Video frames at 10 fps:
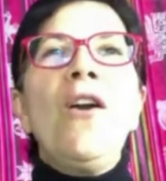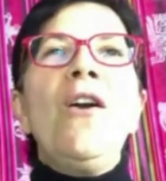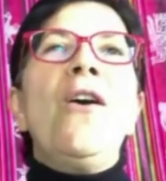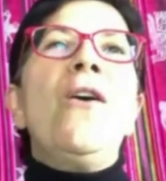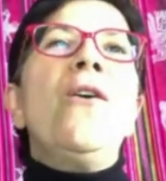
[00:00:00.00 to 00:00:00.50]

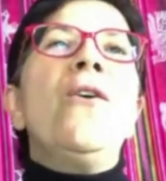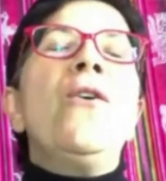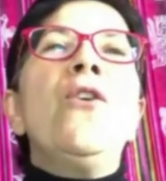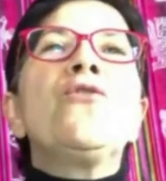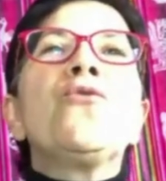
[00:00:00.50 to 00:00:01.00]

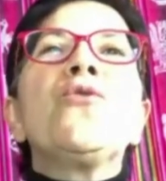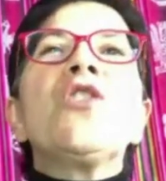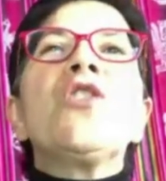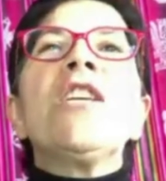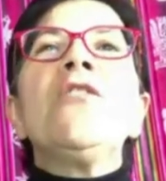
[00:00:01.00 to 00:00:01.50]
un,
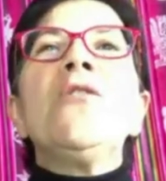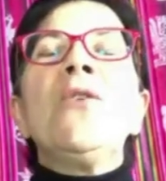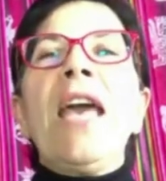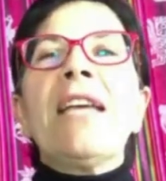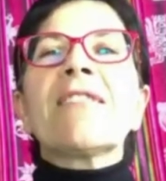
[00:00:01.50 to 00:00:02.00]
sujet euh,
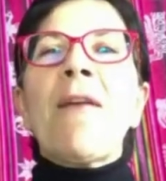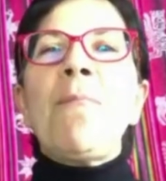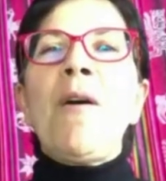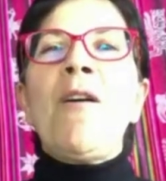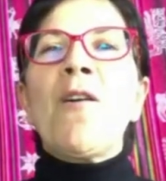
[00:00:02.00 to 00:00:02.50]

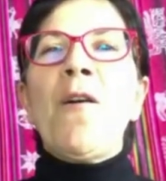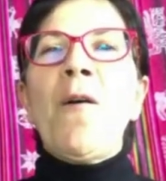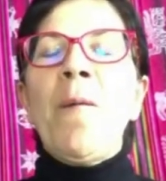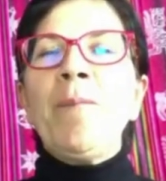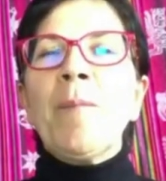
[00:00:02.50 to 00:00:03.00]
extrêmement
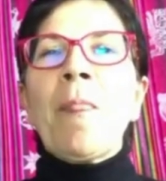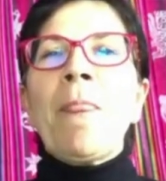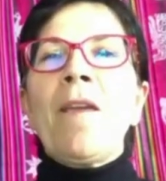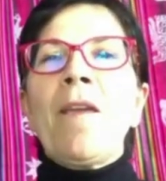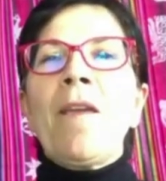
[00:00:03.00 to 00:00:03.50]
euh,
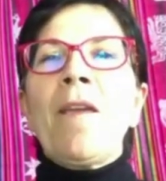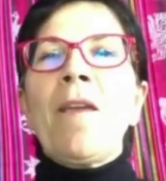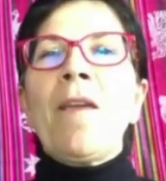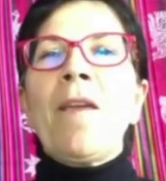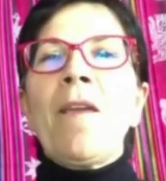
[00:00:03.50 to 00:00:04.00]
euh,
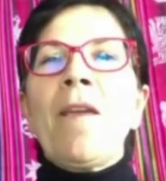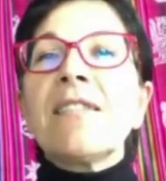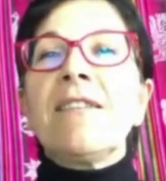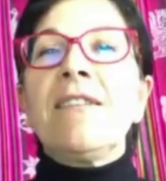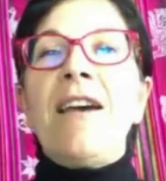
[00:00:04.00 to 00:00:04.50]

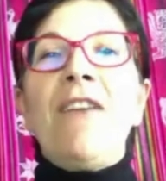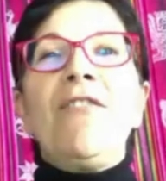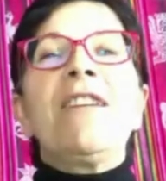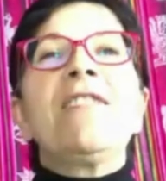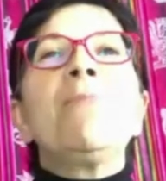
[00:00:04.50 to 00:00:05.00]
vaste
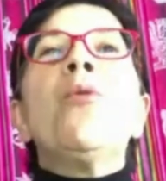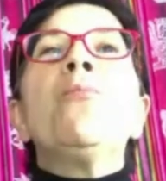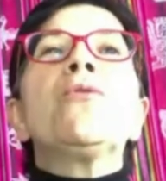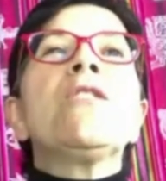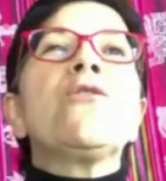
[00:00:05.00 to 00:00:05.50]
avec des
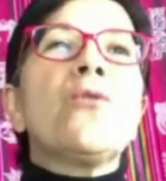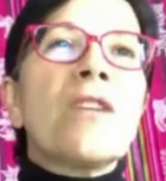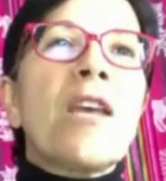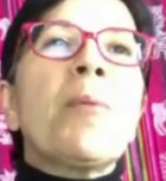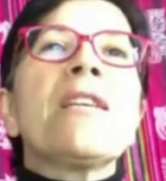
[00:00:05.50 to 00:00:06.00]
propositions
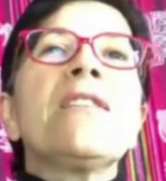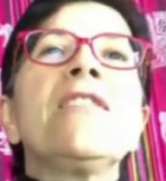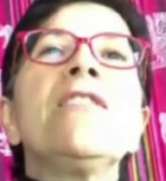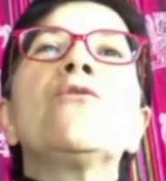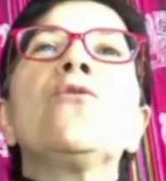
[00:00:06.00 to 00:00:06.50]
très
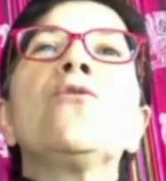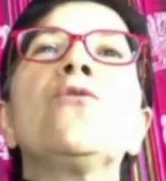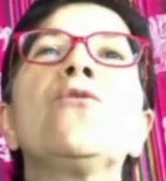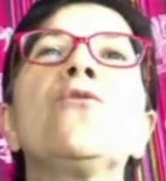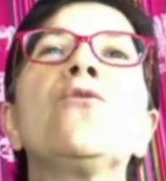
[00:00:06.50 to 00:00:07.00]
précises que
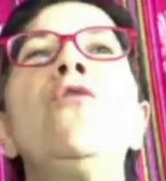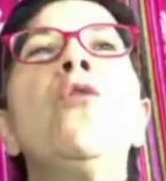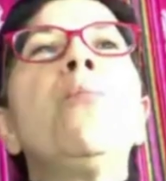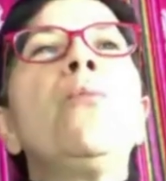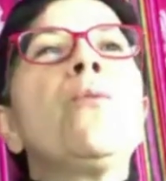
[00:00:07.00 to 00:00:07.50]
nous
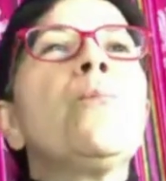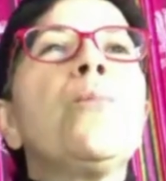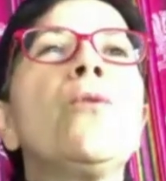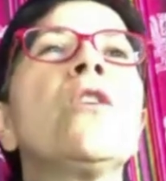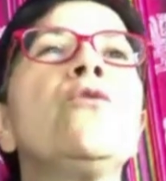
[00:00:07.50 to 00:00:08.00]
développons
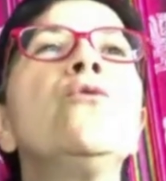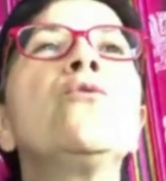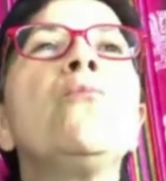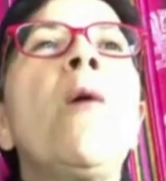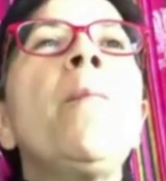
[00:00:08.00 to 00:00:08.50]
dans le document.